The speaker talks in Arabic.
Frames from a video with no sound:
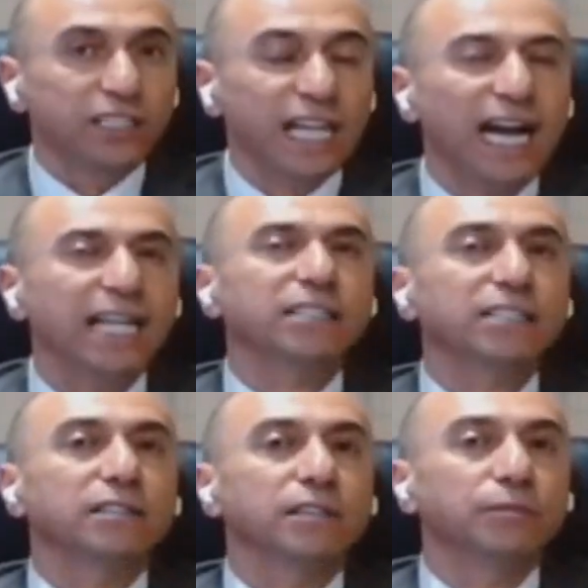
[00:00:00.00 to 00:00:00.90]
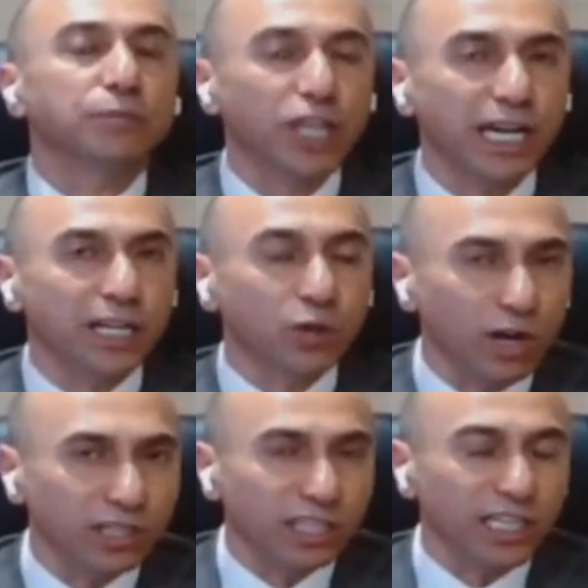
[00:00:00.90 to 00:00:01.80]
دعت بشكل
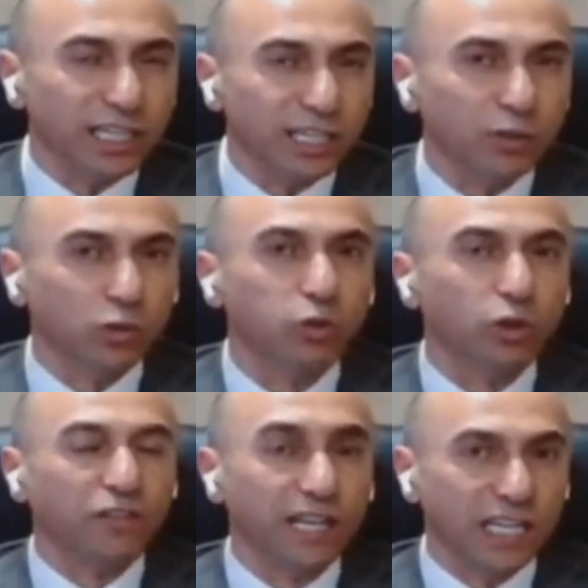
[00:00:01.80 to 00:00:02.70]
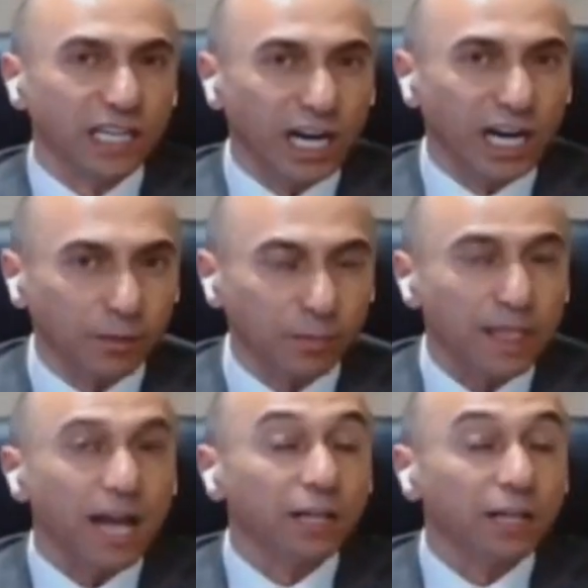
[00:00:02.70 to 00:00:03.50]
واضح الى ضروره وقف هذه الحرب.